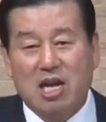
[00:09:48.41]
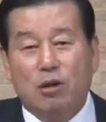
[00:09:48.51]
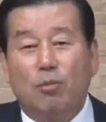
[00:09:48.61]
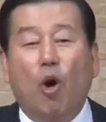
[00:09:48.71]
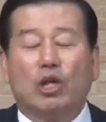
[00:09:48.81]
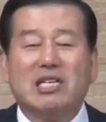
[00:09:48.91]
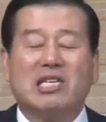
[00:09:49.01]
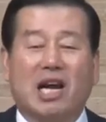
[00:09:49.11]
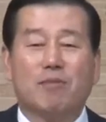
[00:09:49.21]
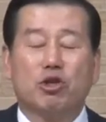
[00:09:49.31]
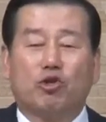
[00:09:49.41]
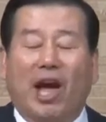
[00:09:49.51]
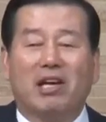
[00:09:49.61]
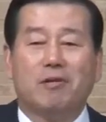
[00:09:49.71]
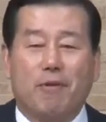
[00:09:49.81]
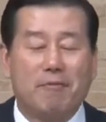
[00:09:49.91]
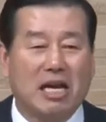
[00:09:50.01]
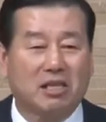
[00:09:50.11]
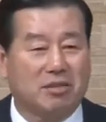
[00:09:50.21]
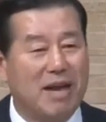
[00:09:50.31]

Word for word: 모든 사람이 죄를 범하였으며